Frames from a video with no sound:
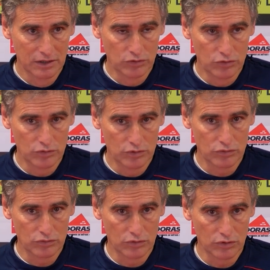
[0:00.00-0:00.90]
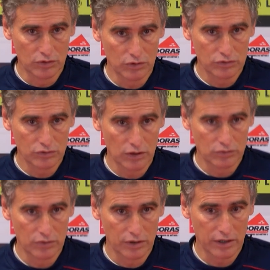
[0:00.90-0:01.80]
de suite sur, euh, sur la
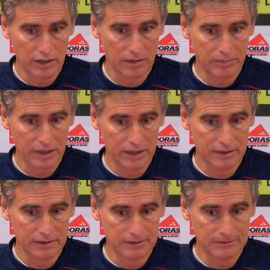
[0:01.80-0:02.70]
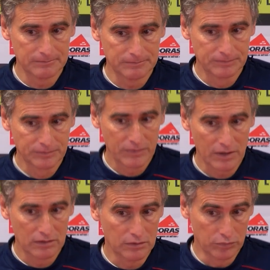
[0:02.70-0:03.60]
douleur. Et après,
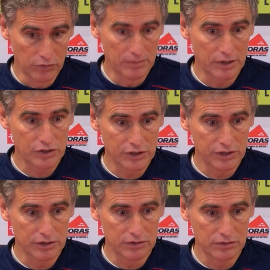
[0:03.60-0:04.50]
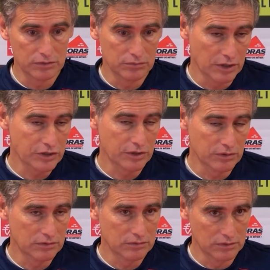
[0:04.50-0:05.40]
il pouvait marcher, marcher
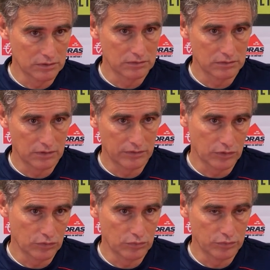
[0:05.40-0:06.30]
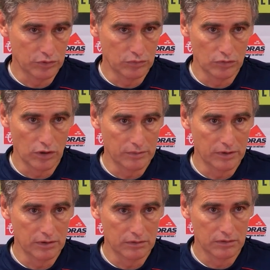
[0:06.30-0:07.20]
quoi. Voilà. avec une petite douleur,
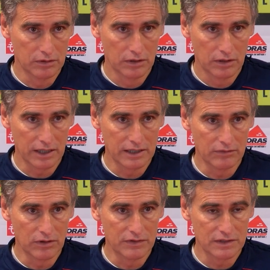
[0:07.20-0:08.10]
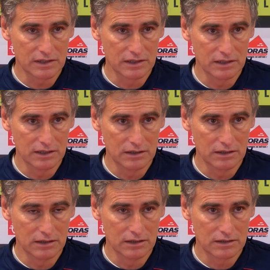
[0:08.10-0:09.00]
mais rien à voir avec ce
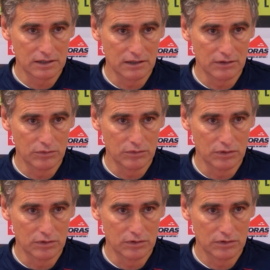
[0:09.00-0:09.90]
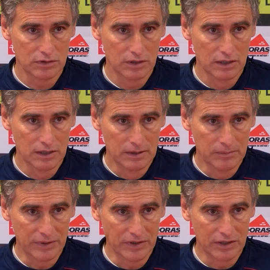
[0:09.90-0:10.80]
qu'il ce qu'il a eu
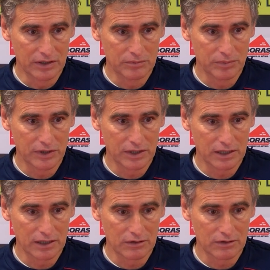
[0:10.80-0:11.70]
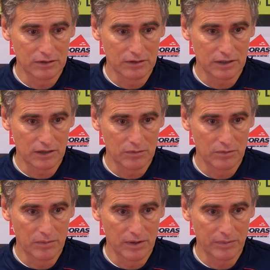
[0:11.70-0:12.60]
pendant, pendant quelques, quelques
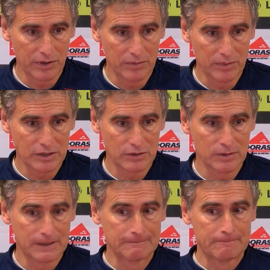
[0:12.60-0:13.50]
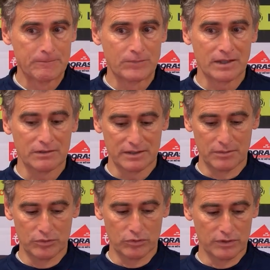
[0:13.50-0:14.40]
moments après le match. C'était
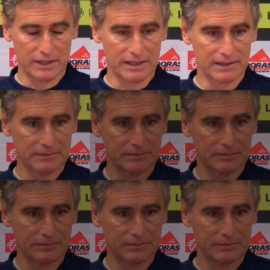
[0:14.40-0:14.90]
plutôt délicat.